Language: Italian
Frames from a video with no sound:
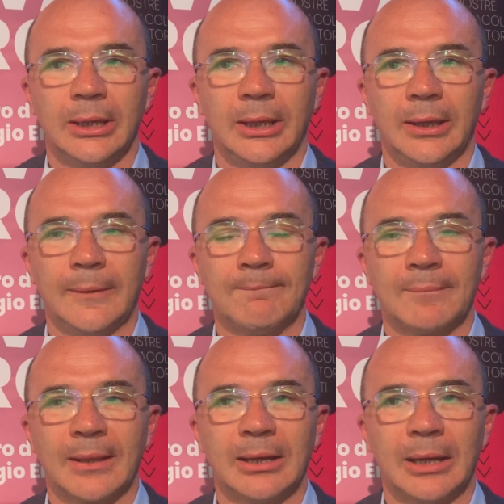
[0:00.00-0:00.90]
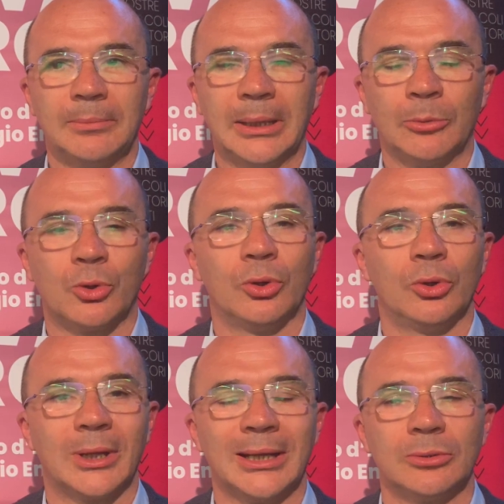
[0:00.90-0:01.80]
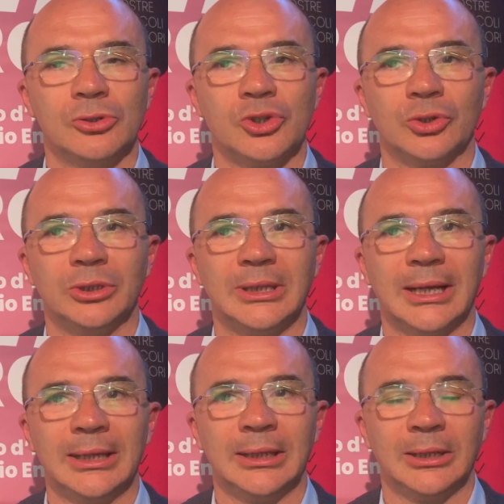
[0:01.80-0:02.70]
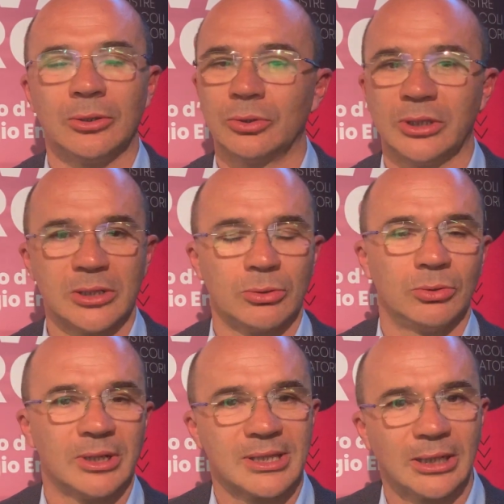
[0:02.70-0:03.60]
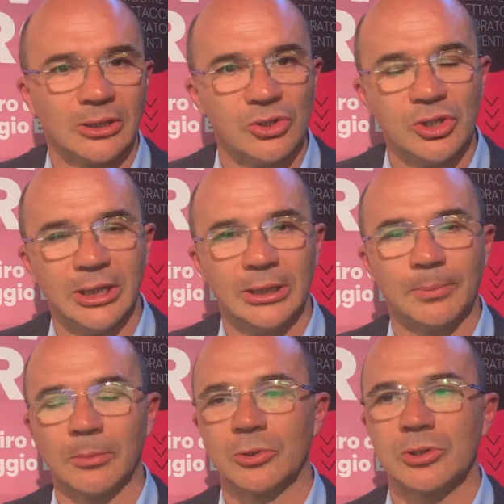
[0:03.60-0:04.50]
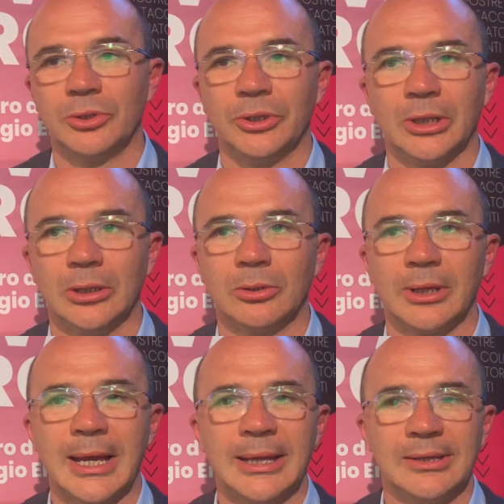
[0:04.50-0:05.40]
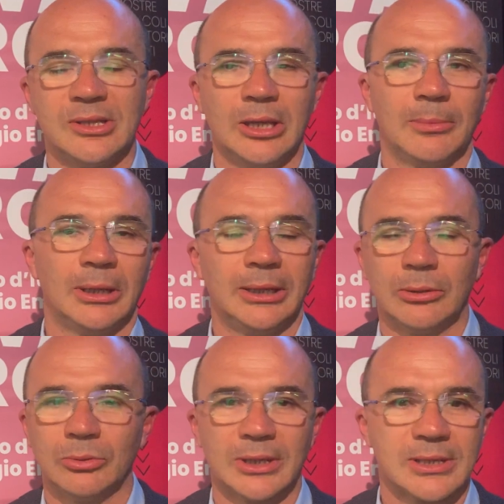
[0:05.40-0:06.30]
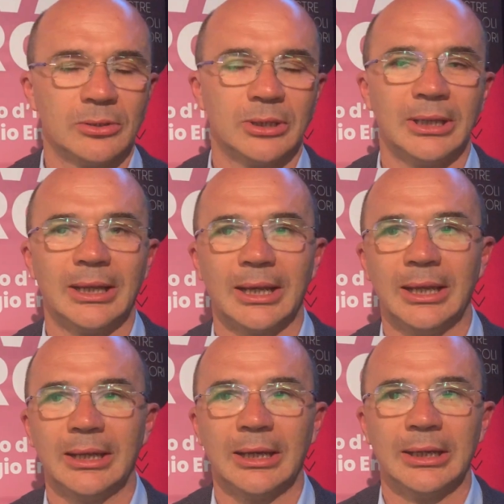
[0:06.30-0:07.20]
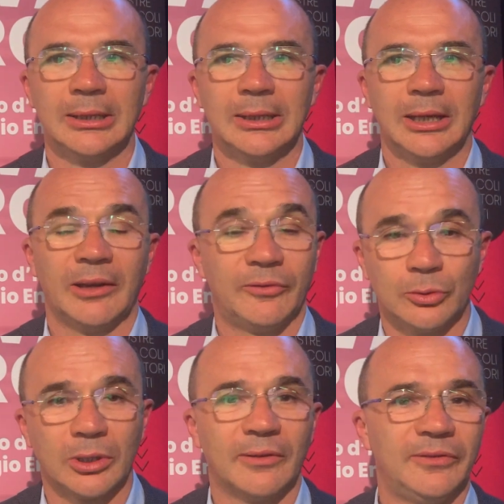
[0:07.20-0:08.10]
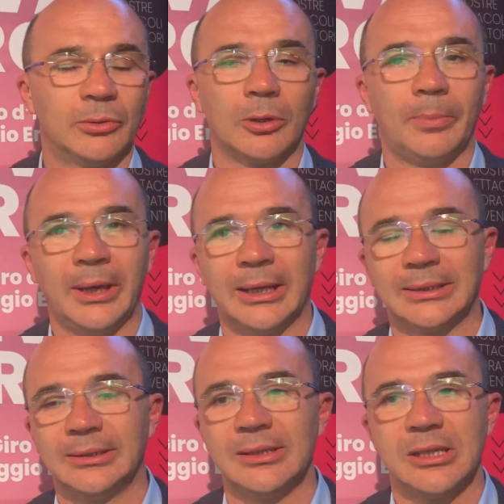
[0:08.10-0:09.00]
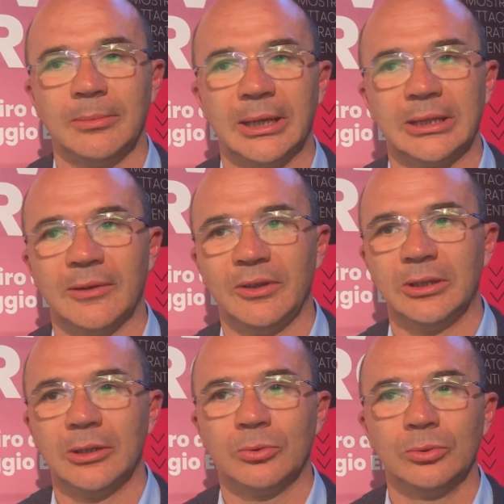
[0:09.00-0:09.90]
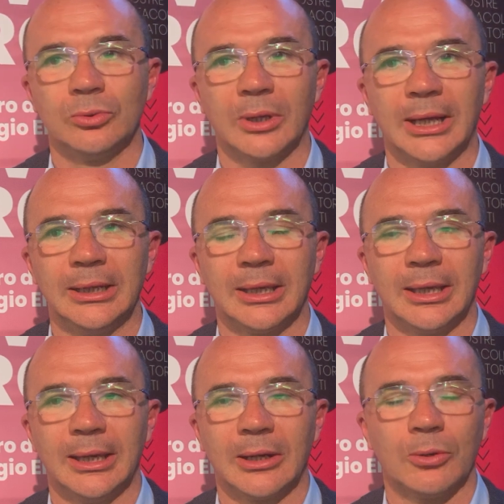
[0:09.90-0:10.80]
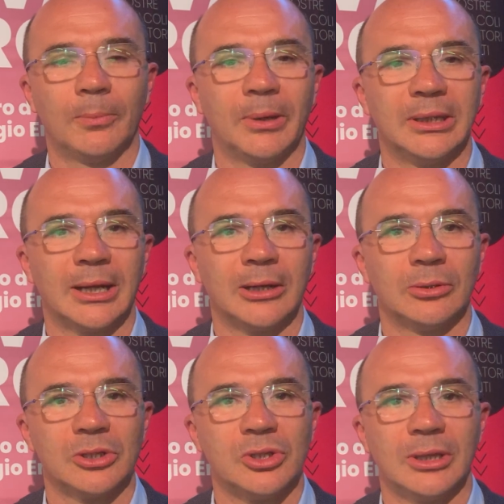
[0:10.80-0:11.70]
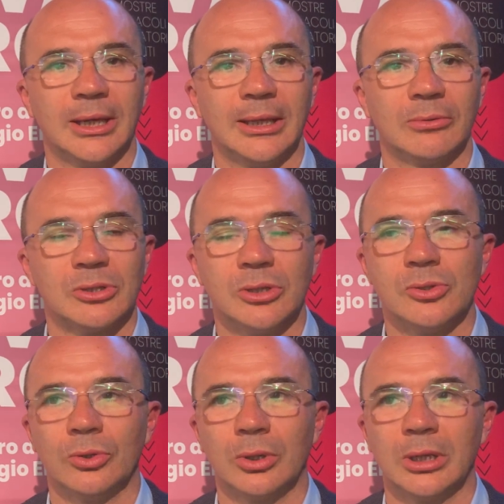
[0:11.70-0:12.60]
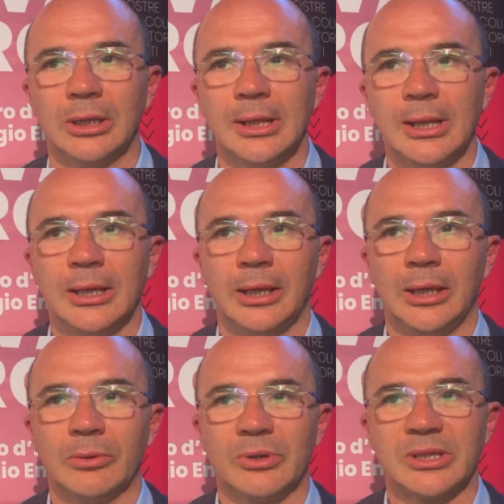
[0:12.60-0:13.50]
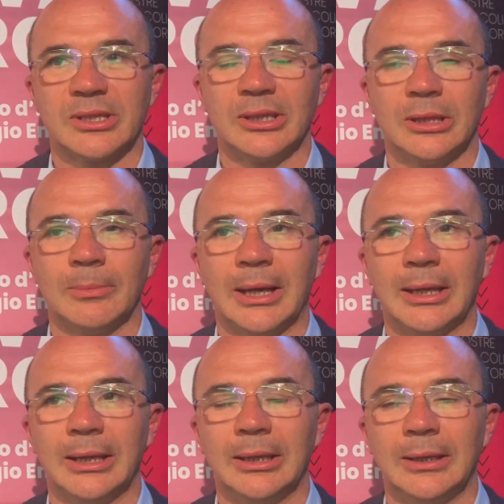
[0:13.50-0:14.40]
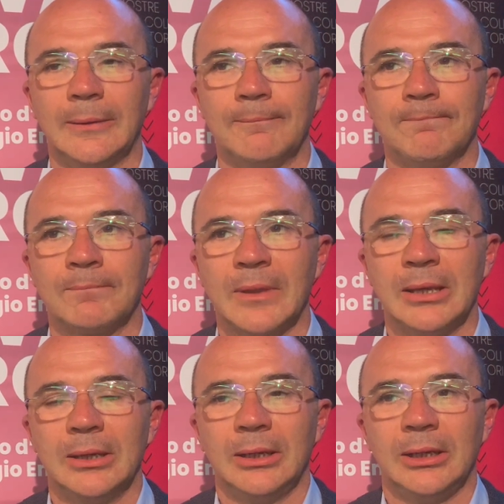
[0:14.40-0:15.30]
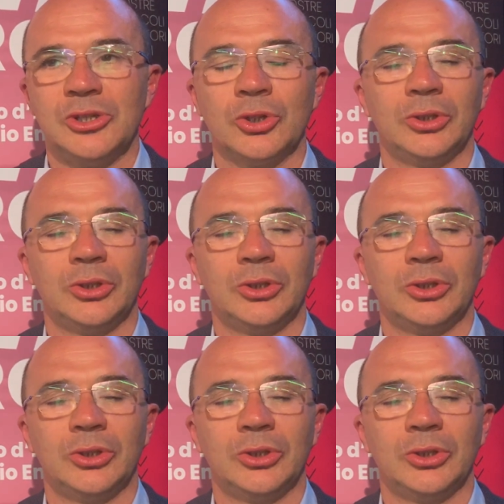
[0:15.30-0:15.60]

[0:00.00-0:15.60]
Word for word: Eh, abbiamo collocato il Giro d'Italia nel contesto di una strategia di promozione territoriale insieme all'inaugurazione dell'arena, a Fotografia Europea, a tantissimi altri eventi culturali che accompagneranno la città in questi giorni e in queste settimane. E, ehm, il